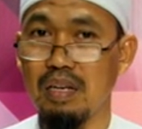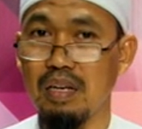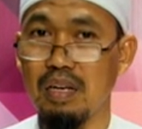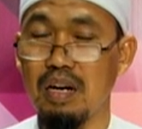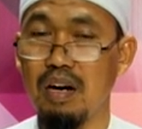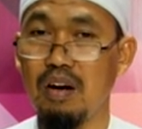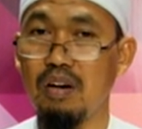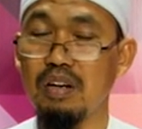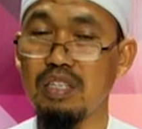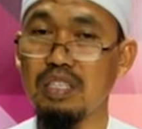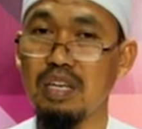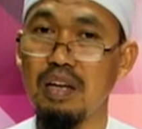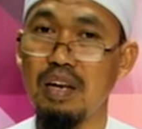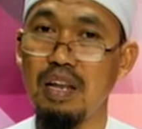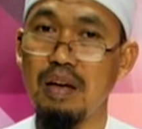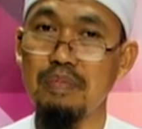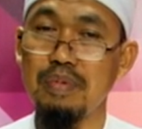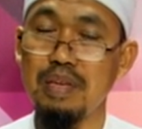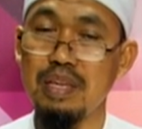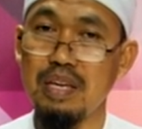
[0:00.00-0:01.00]
เขาก็จะ
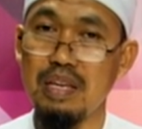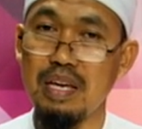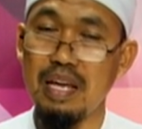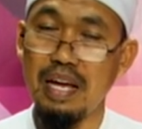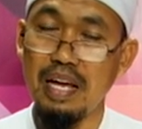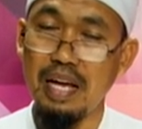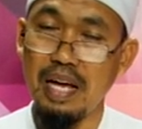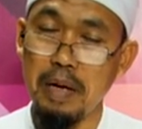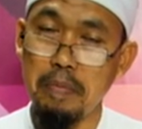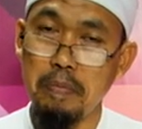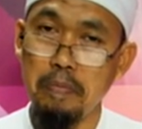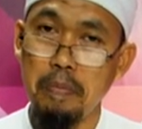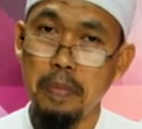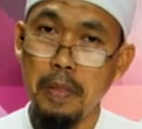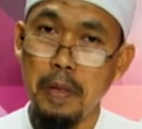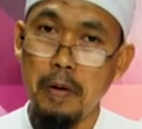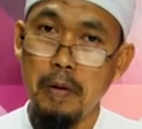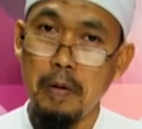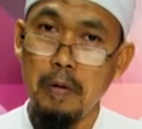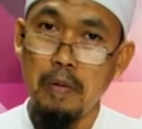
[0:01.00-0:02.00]
มีอะไรครับ
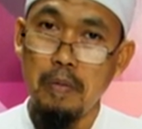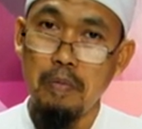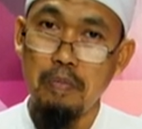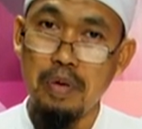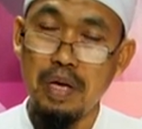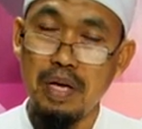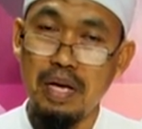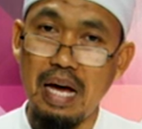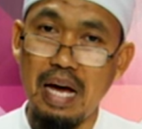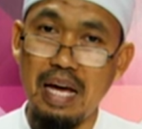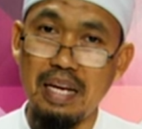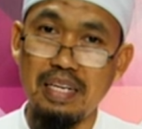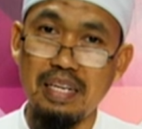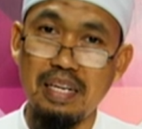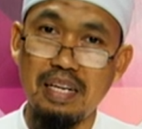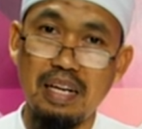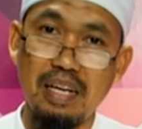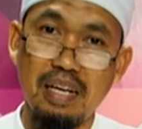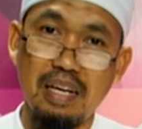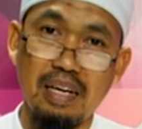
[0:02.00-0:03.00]
มีการ
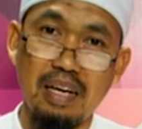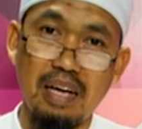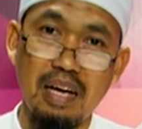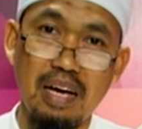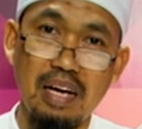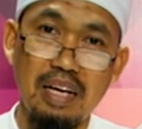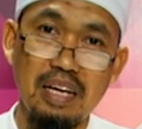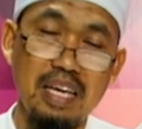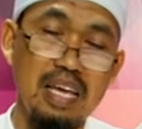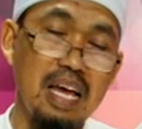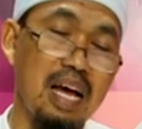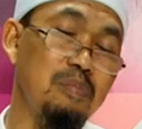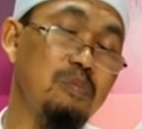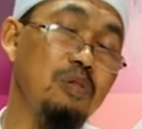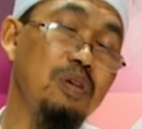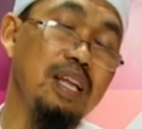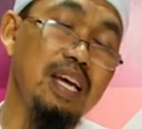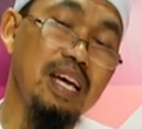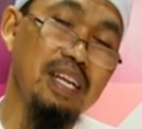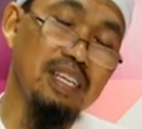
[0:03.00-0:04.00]
กิยามุ
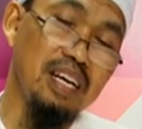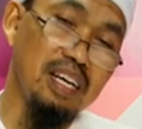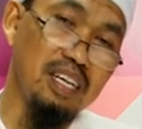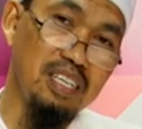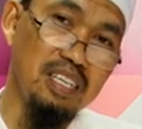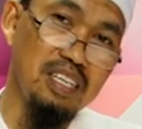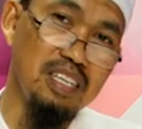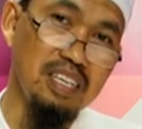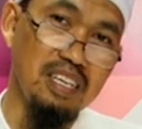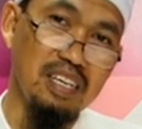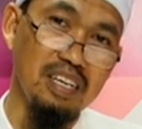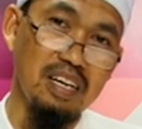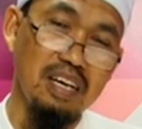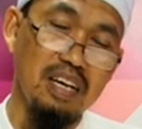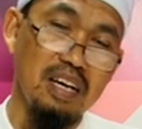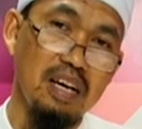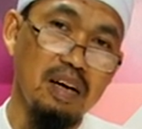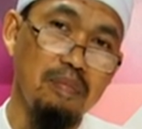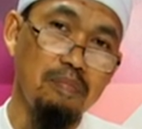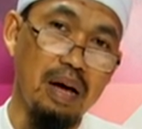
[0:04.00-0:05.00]
ลเลนกลางคืนอีก
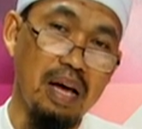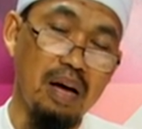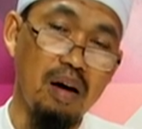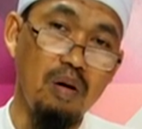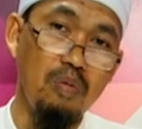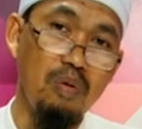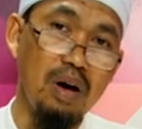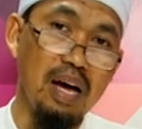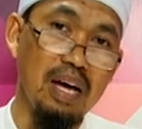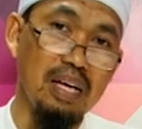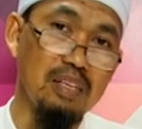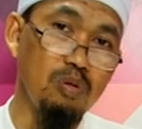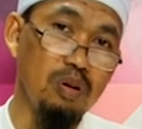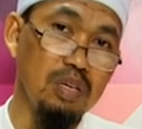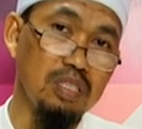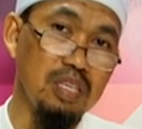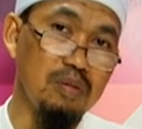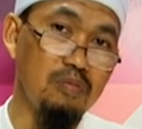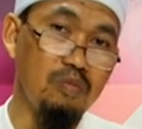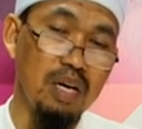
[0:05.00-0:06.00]
หมายความว่าช่วง
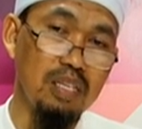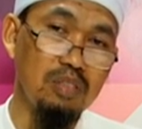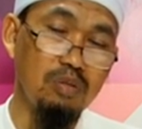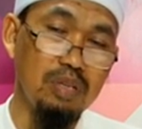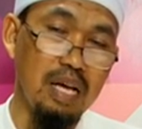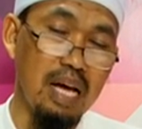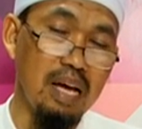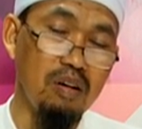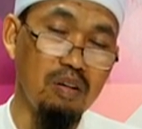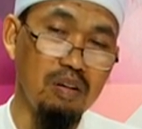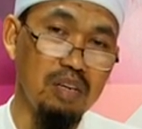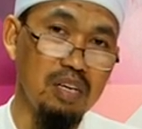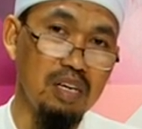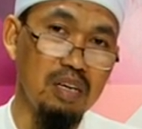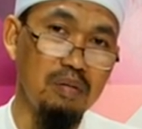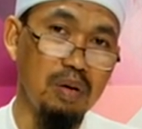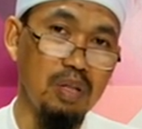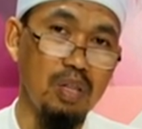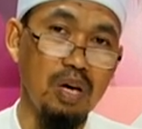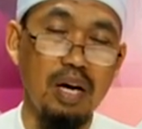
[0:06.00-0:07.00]
10วันสุดท้ายของเดือน
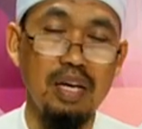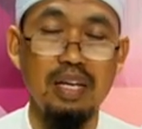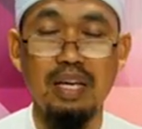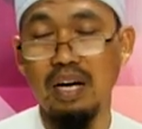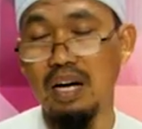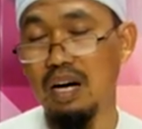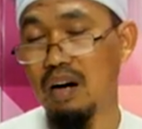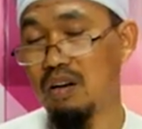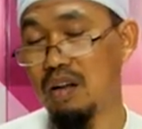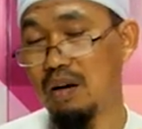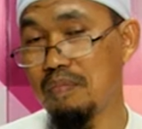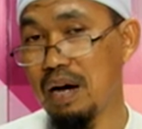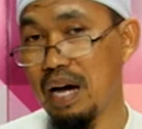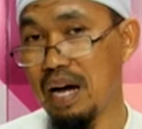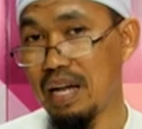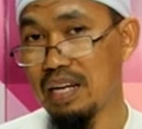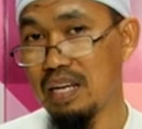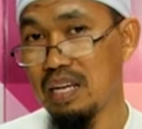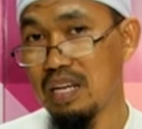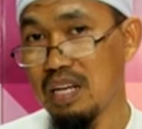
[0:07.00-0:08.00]
รอมฎอนเนี่ยเขาละหมา
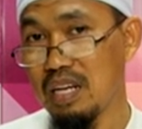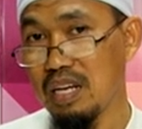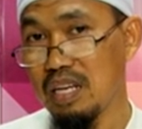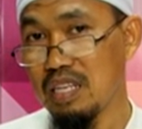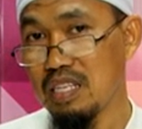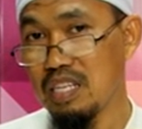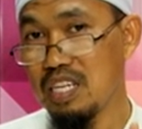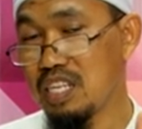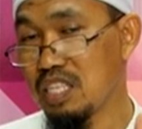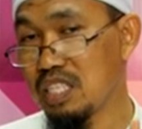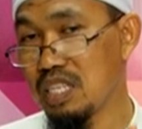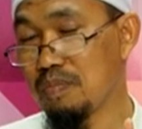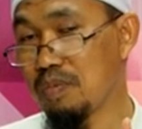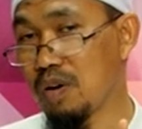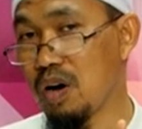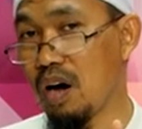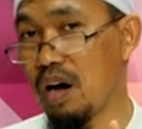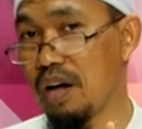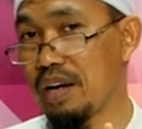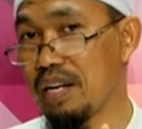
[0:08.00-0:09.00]
ด
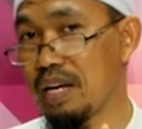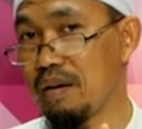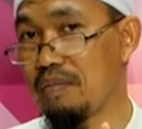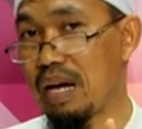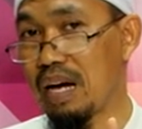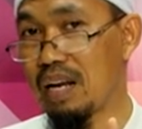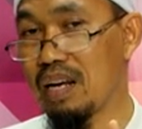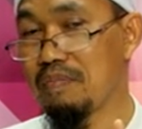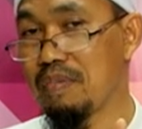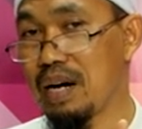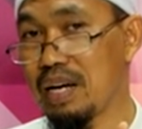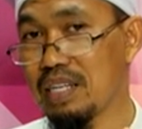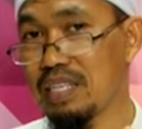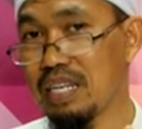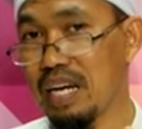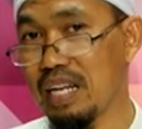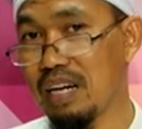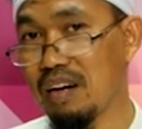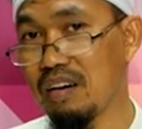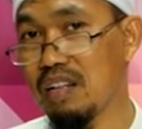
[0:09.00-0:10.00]
20ก่อนนะครับหลังละหมาดอิ
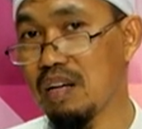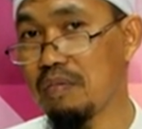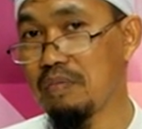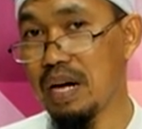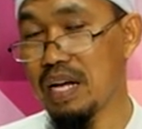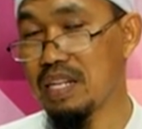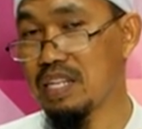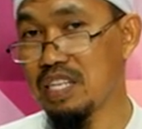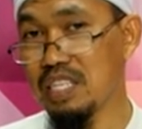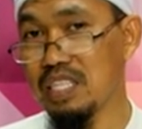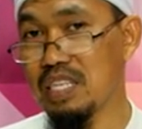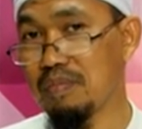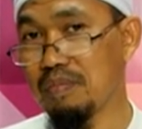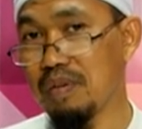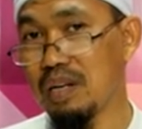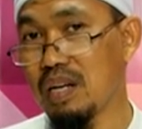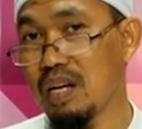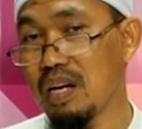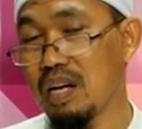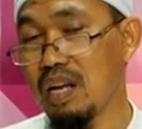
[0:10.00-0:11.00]
ชาเนี่ยเขาละหมาด
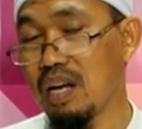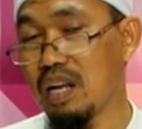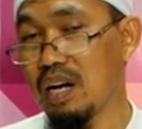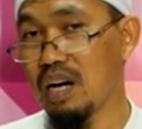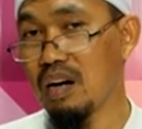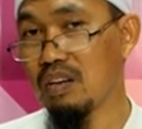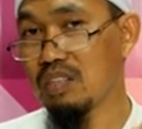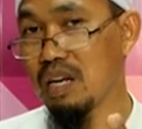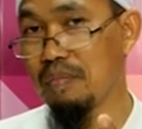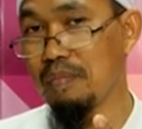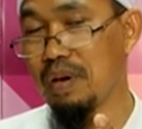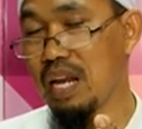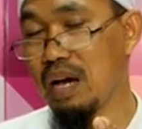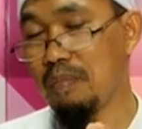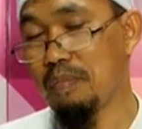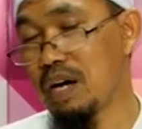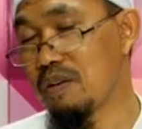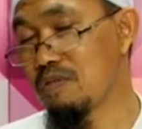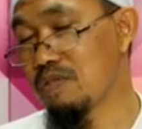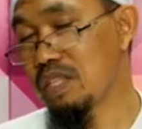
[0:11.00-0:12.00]
20แล้วเขาจะไม่ละ
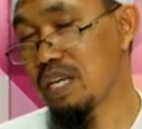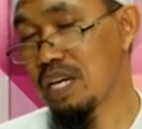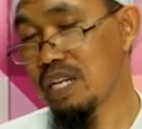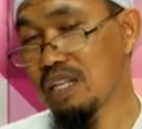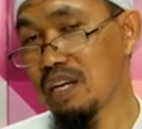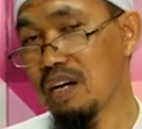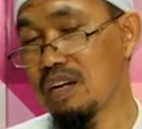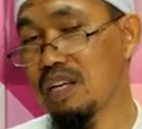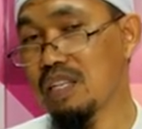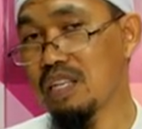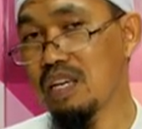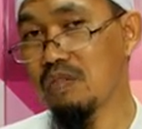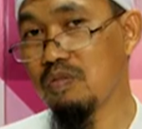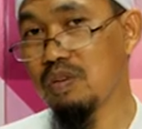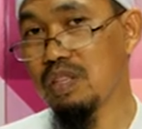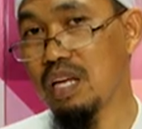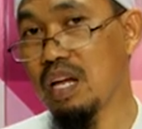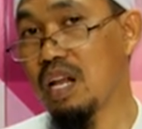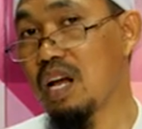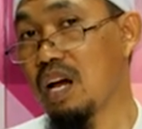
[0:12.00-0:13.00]
หมาดวิเตรเขาจะทิ้ง
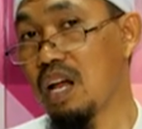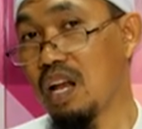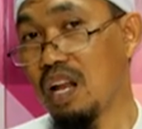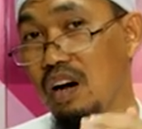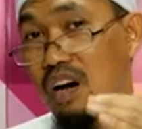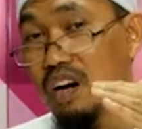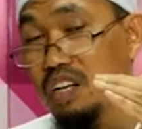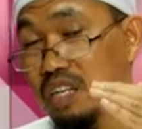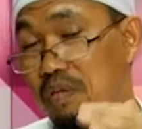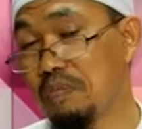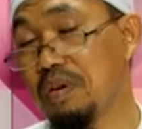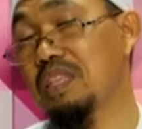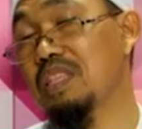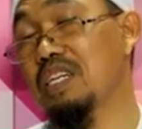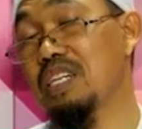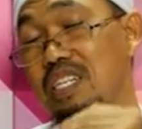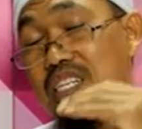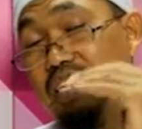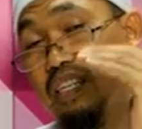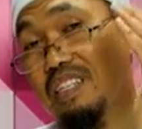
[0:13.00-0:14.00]
วิเตรแล้วเขาจะมา
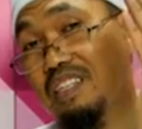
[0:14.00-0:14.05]
ตื่น